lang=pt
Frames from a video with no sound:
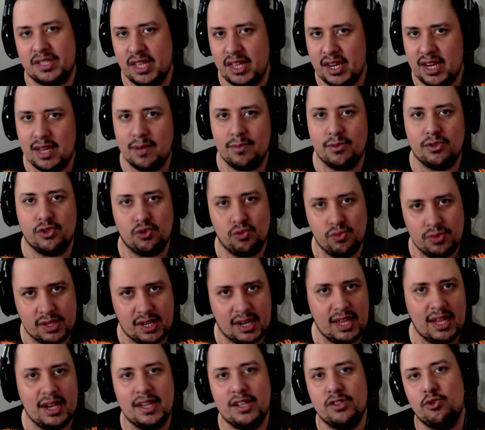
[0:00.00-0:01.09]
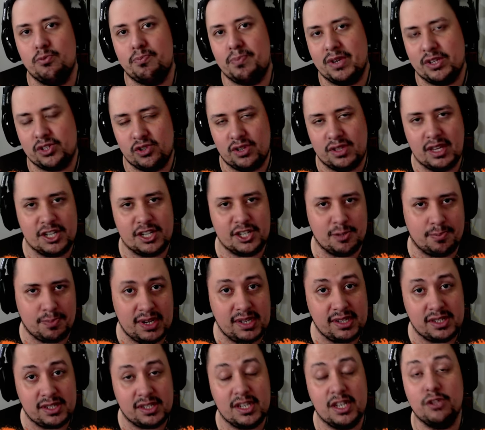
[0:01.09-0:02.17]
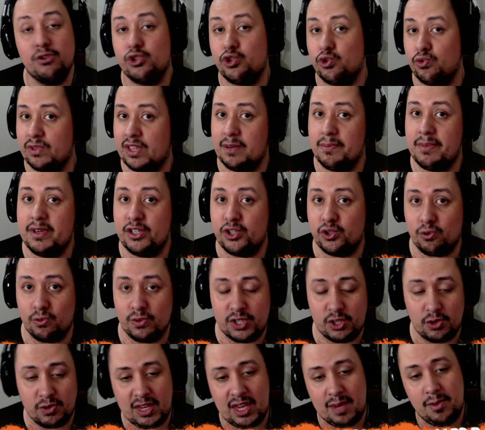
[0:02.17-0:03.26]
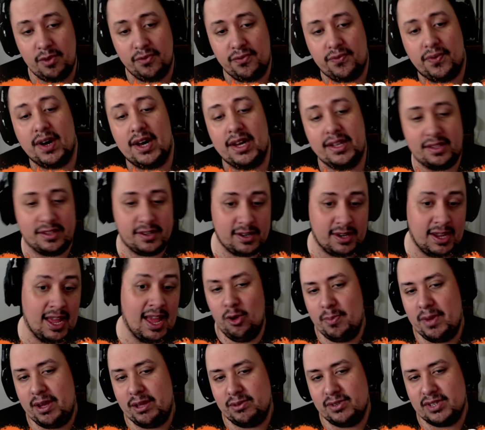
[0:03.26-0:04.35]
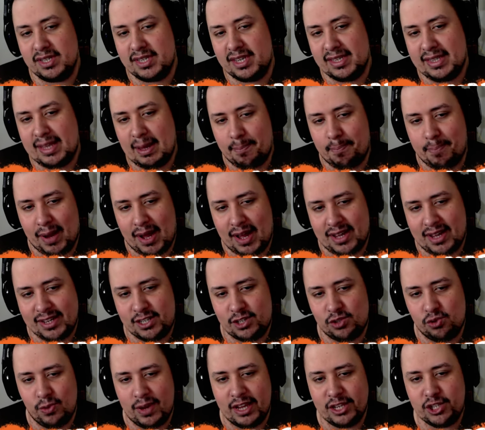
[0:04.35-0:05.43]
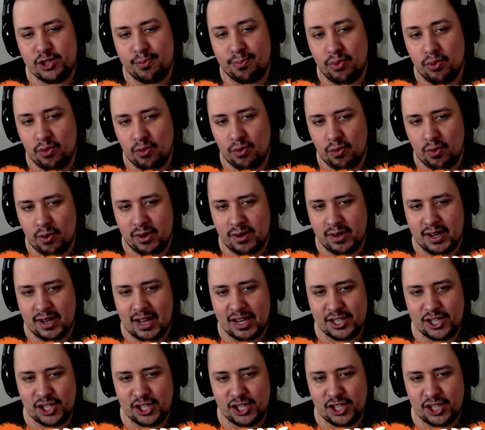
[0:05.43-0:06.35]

nós teremos um trailer do personagem aparecendo juntamente com seu Camel Fighter. Pelo menos aqui da parte do Ed Boon, ó,